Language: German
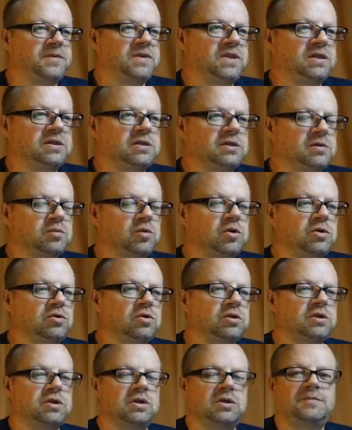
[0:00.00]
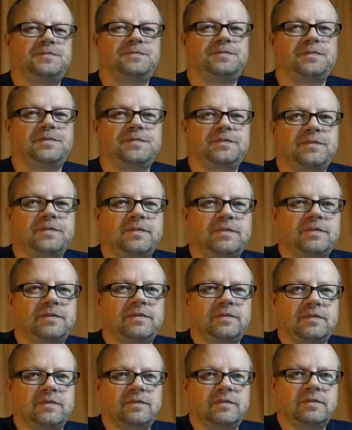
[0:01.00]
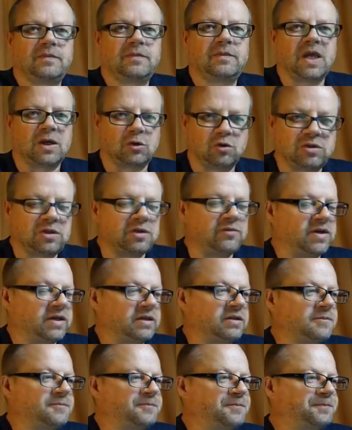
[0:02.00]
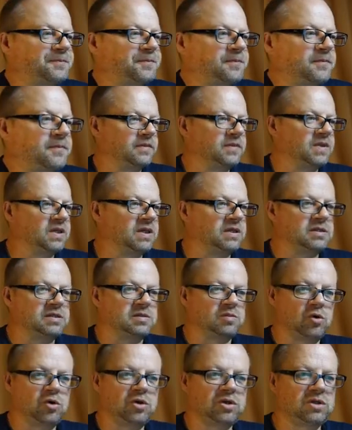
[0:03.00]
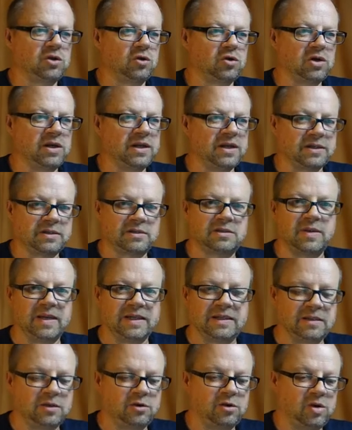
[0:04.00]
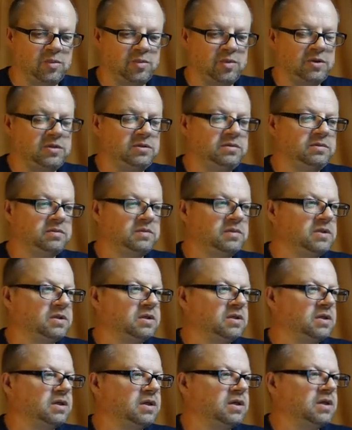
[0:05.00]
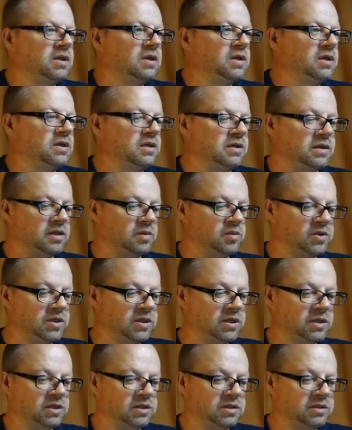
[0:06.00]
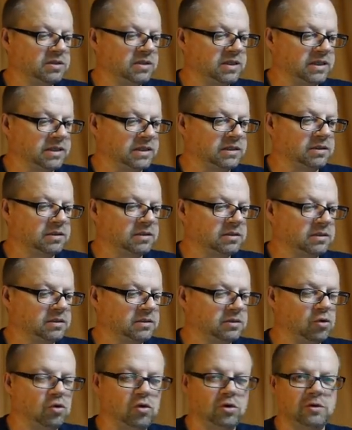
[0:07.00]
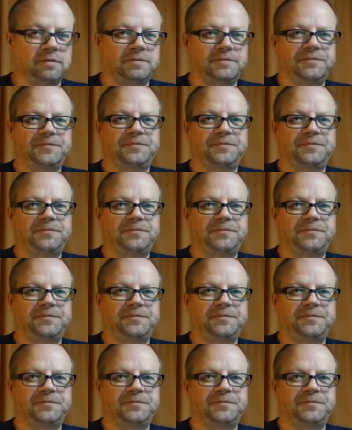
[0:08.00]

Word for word: Das ist einmal eine gute, ein guter Wert. Jetzt mache ich da gleich einen zweiten Körper, nämlich eine Kugel.